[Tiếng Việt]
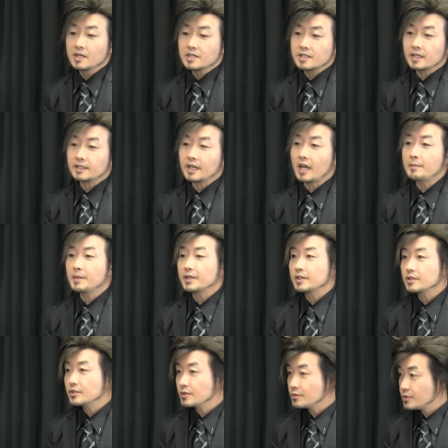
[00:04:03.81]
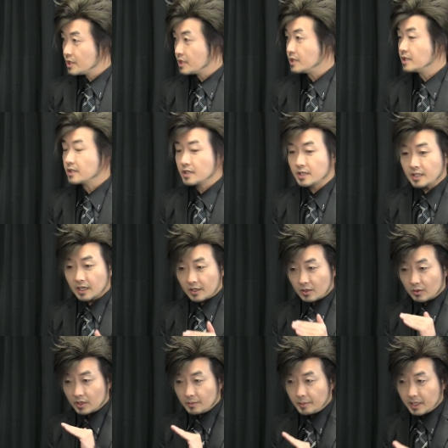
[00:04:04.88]
sát thay mà nhưng dùng gì nhưng ý dạng
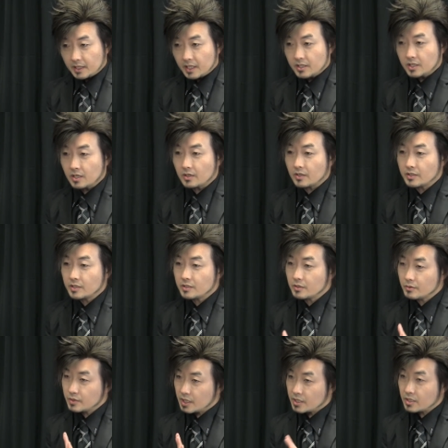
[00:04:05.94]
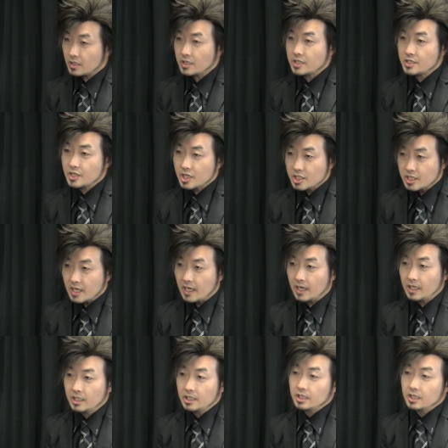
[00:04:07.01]
của lý bê chờ nó nhưng dùng gì trở lên sẽ xả